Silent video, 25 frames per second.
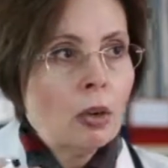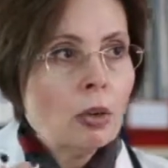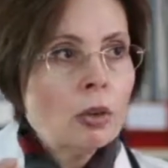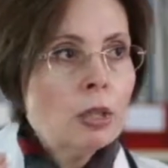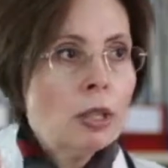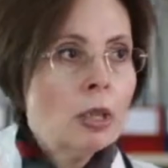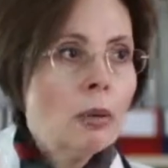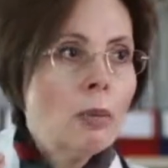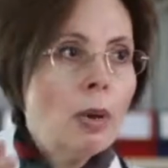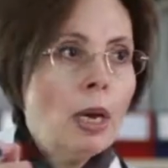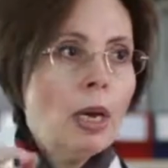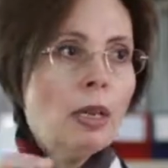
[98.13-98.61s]

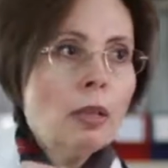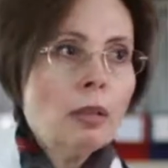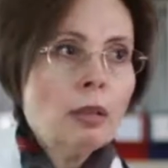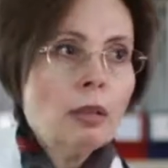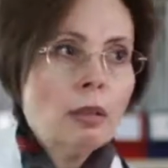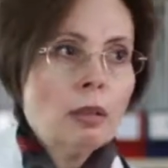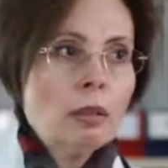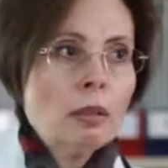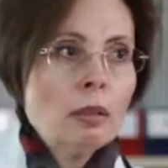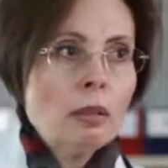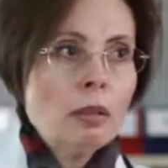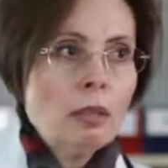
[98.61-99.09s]
o zaman
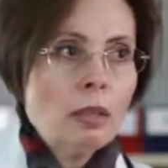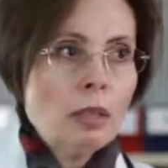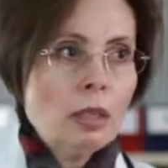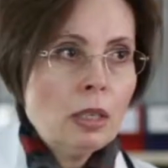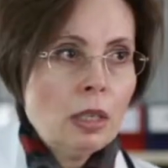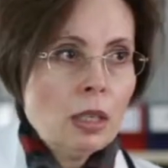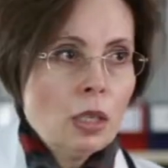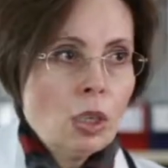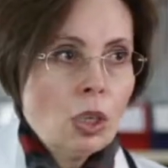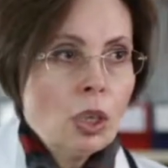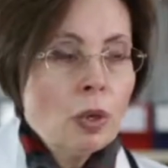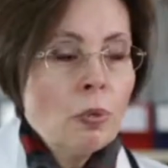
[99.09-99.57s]

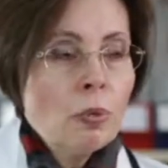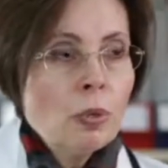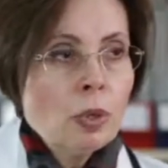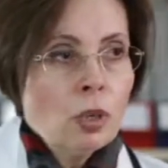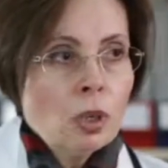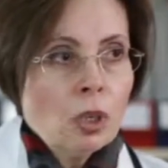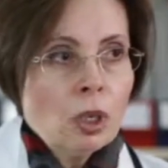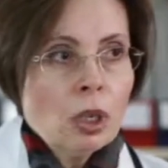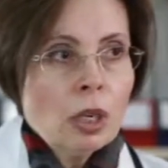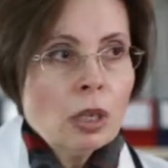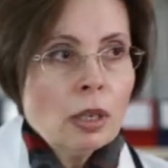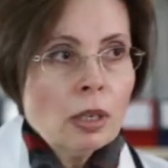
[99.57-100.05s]
e, iş
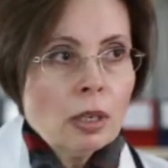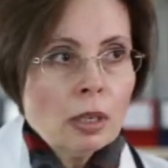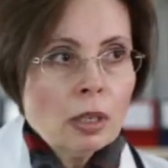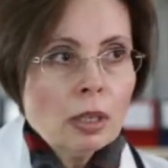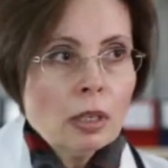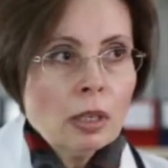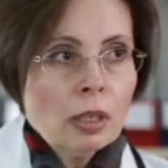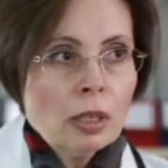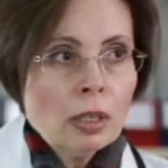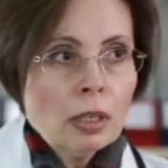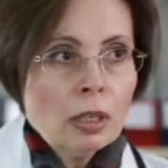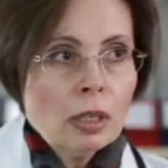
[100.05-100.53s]

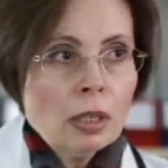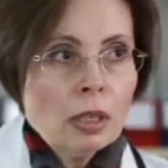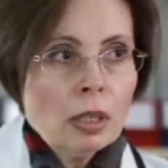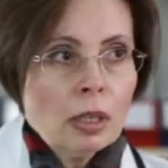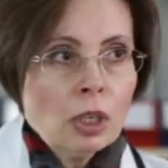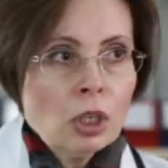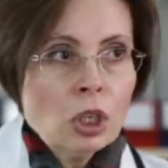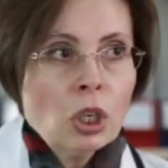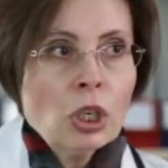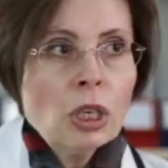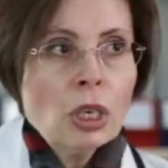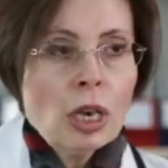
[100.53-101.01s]
yapınca
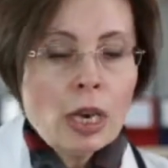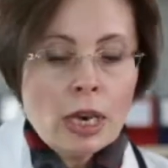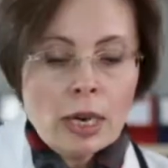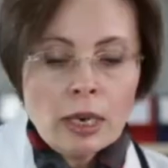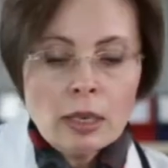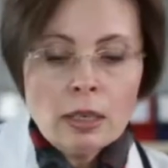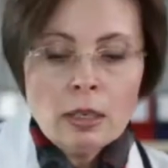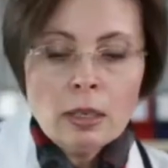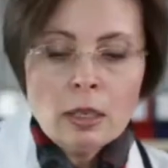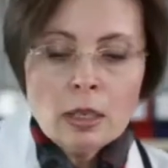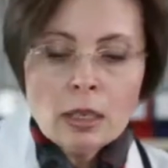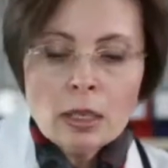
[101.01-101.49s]
e,
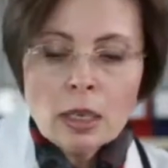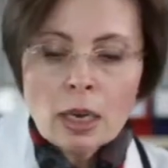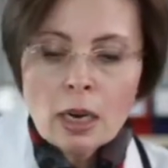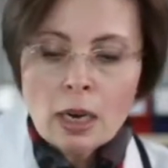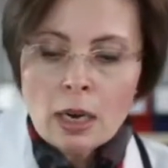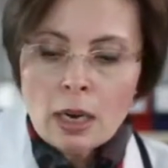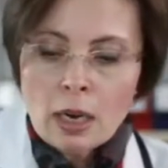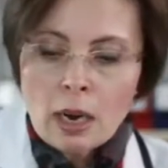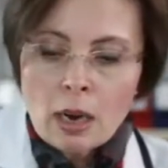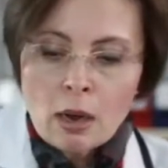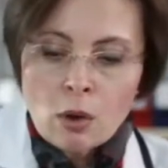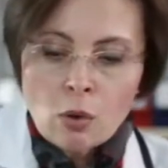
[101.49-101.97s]
şikayetiniz
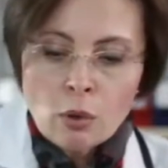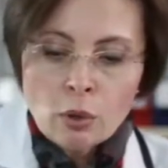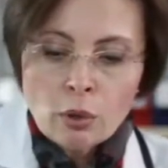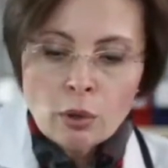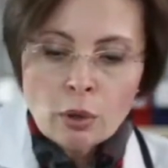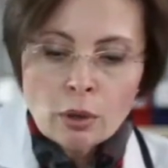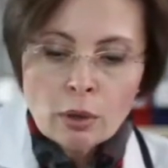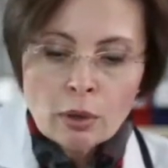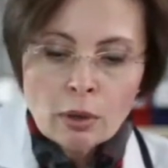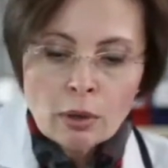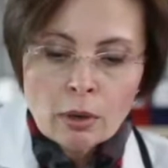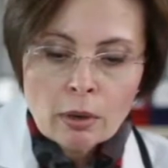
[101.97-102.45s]
hala
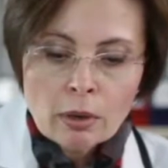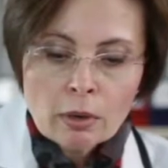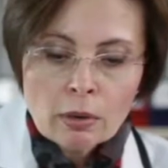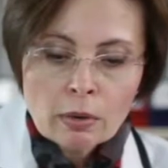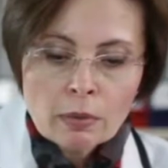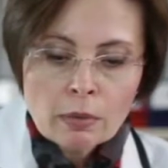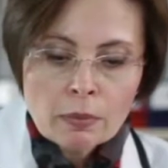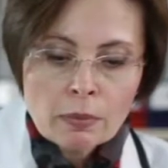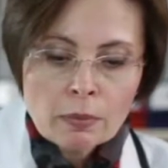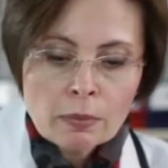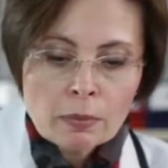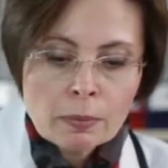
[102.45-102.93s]
oluyor.
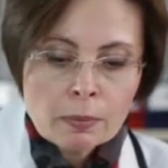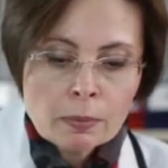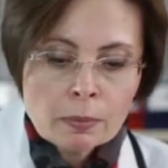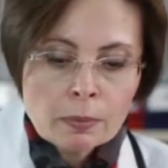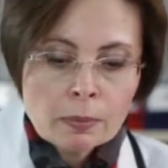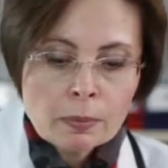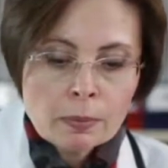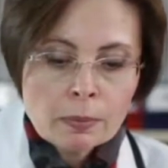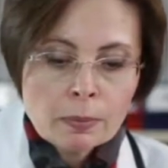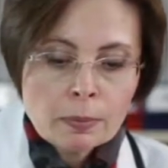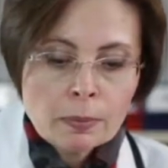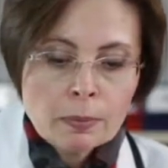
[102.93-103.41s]
Evet.
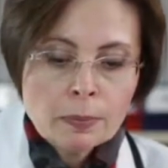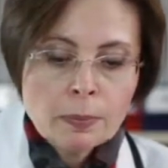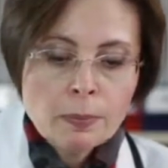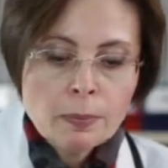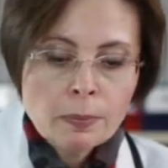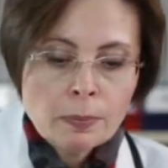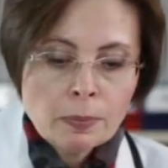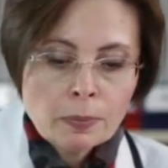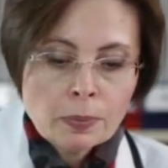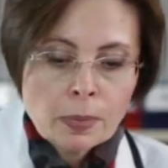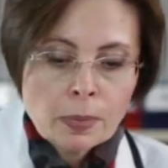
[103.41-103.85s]
Hmm.